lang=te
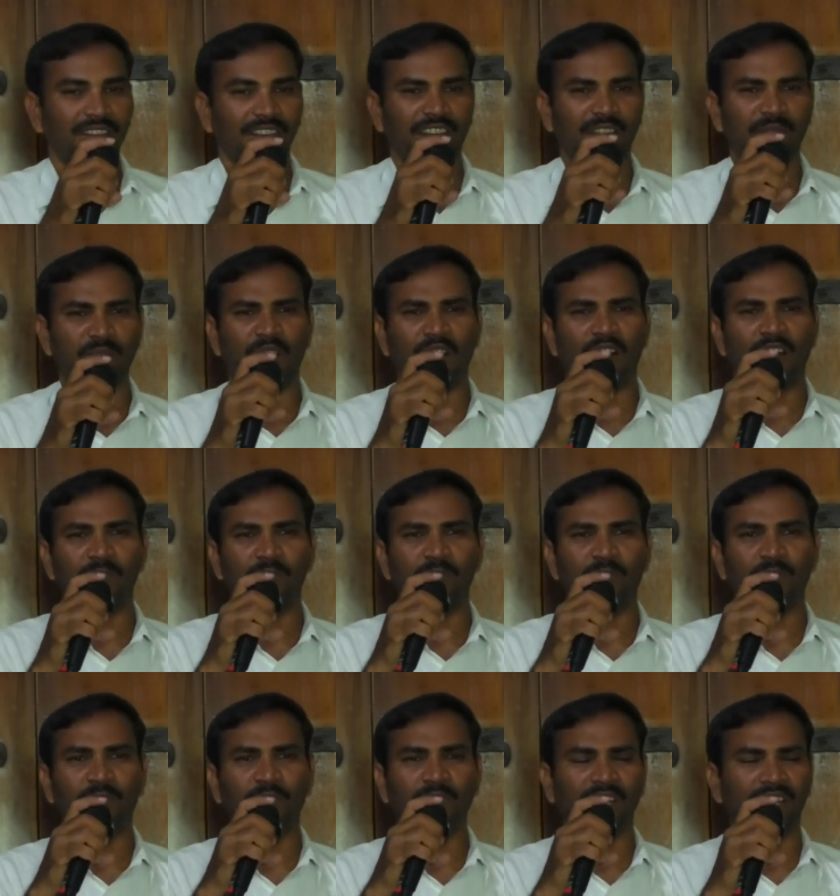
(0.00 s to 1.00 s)
నీ
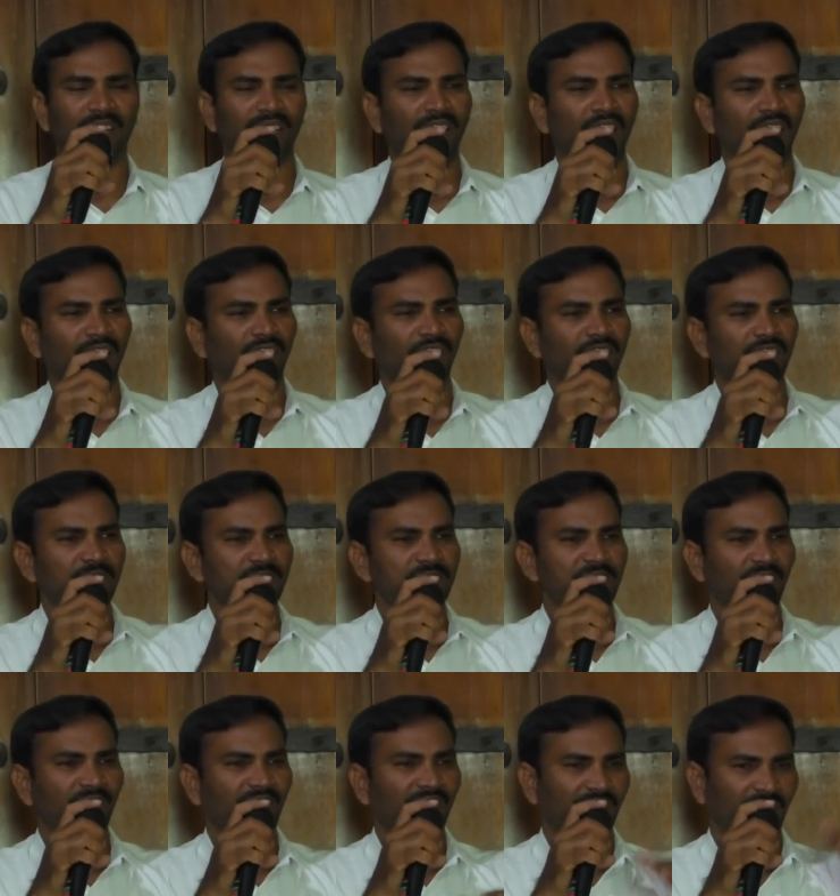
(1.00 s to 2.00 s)
మార్పు నాతో
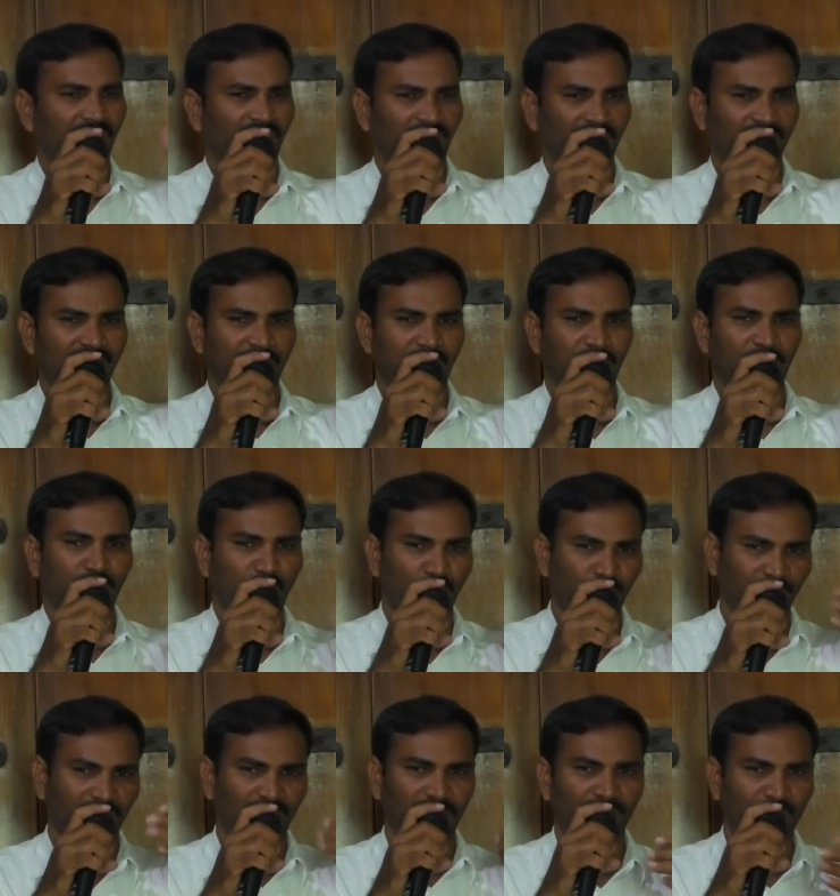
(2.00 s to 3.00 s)
చెప్పావు కానీ ఇంకెవరికి చెప్పకు
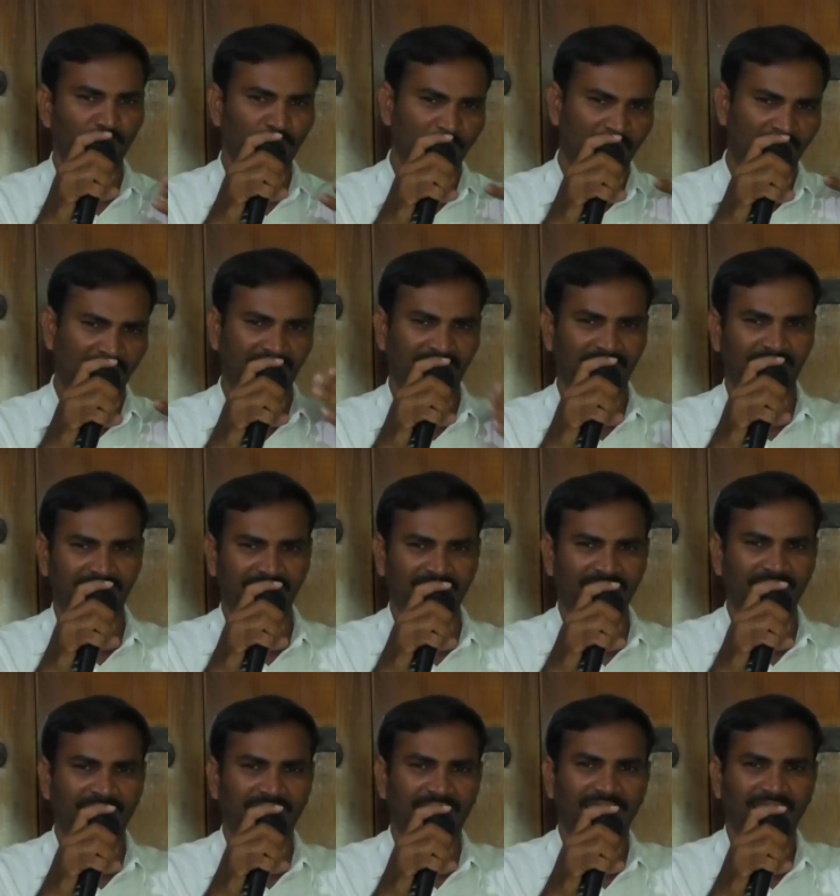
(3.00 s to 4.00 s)
నవ్వుతారు నువ్వు మారడం
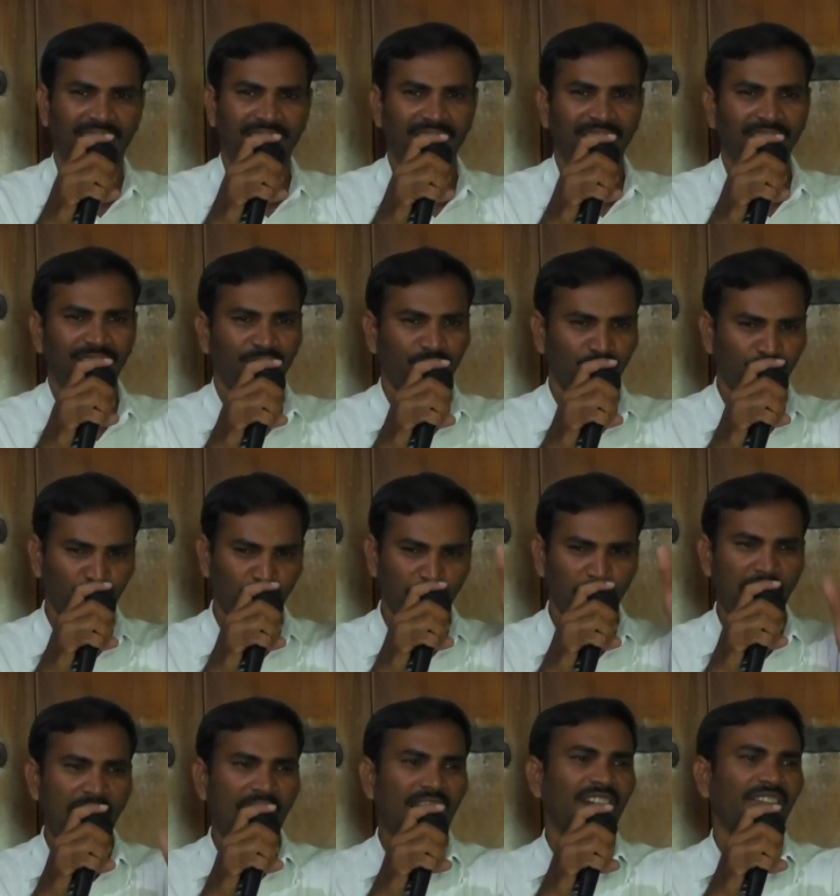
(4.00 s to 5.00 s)
ఏంటి నువ్వు
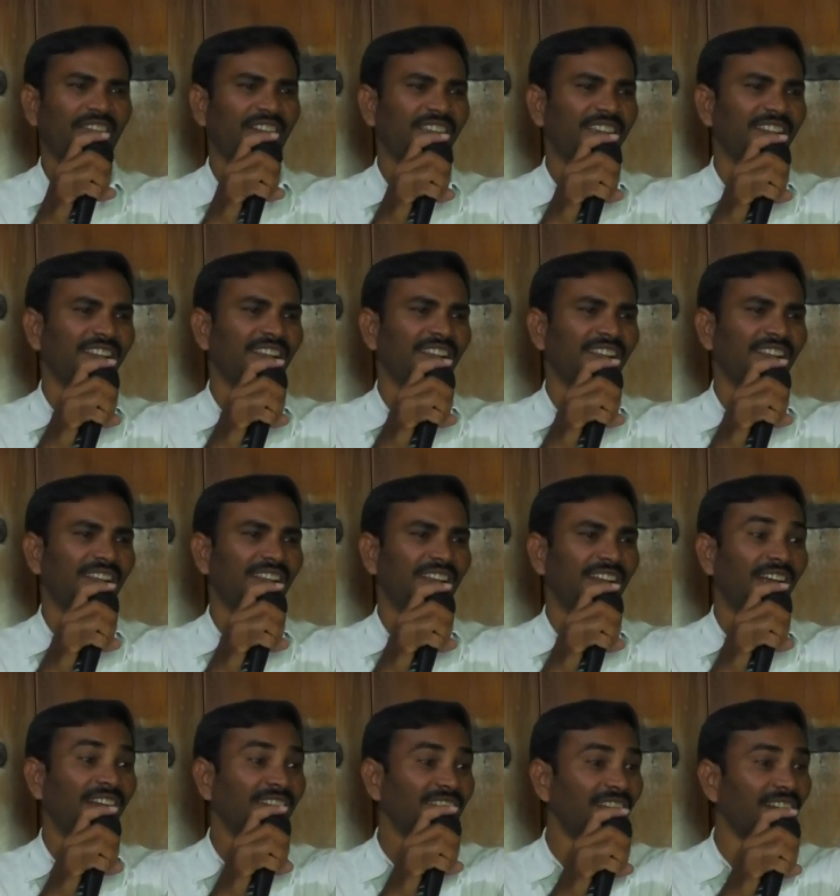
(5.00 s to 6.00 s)
మారడం ఏంటి
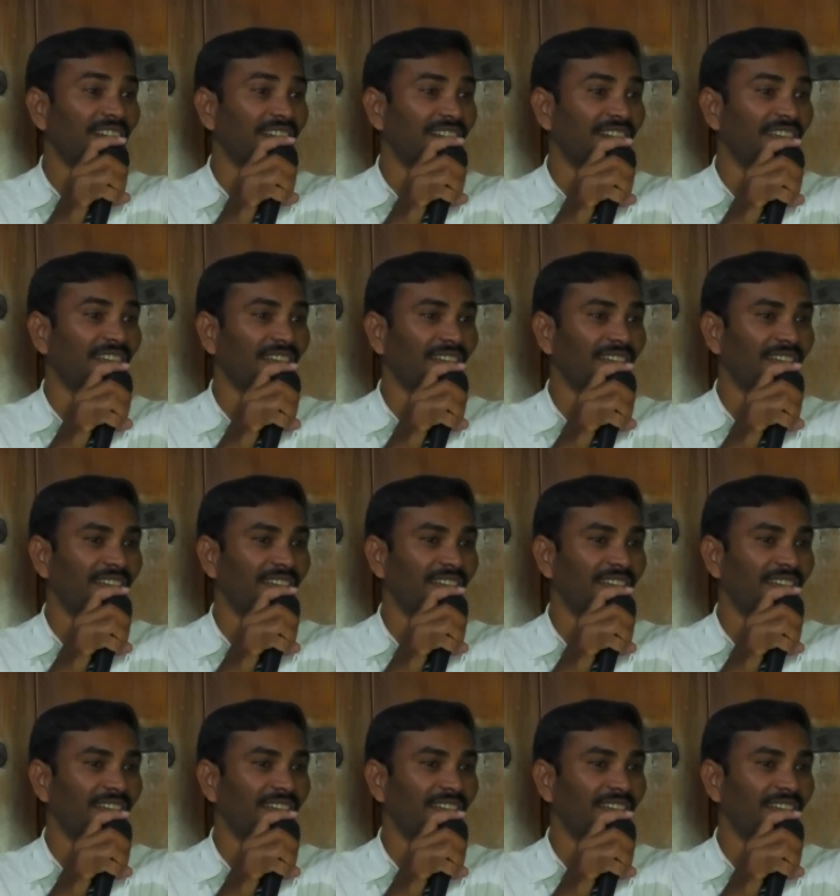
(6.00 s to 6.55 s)
అంటారండి